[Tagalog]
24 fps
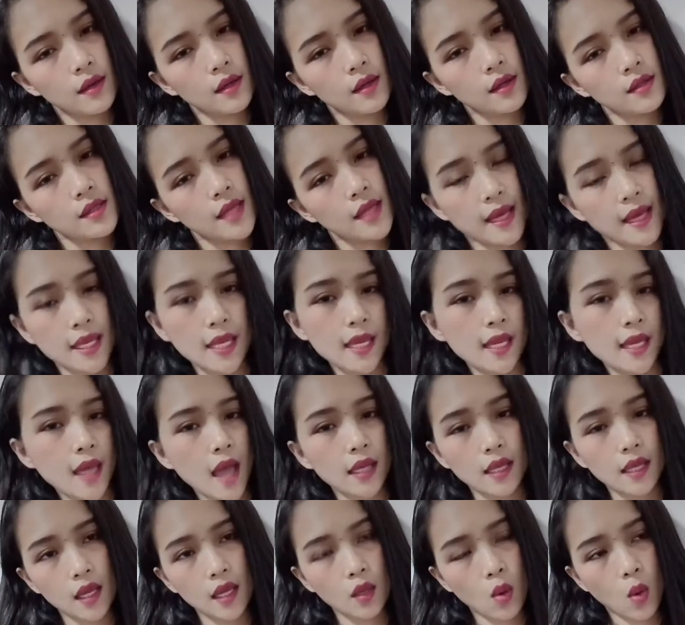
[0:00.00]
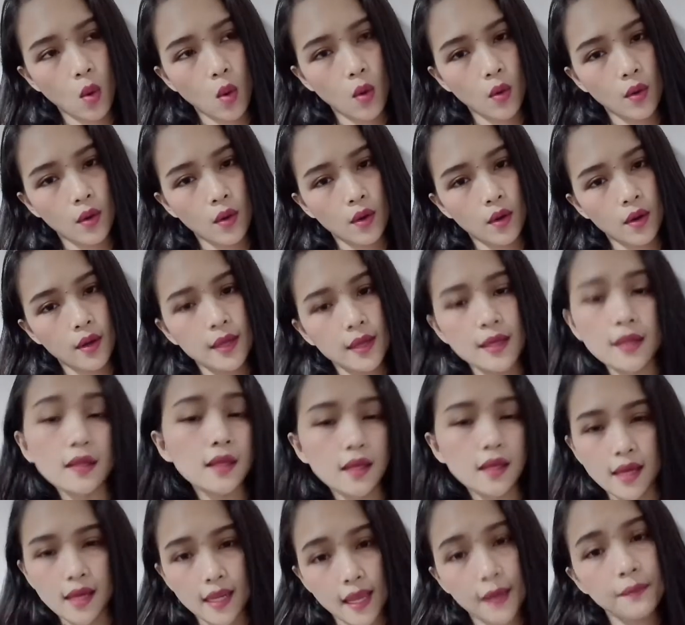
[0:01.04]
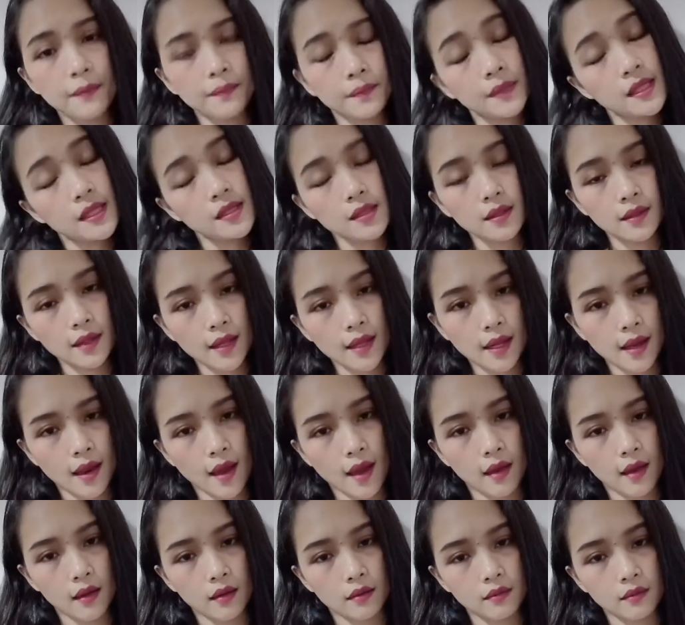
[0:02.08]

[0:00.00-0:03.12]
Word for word: Kasi yung nanay ko, nirapist nila.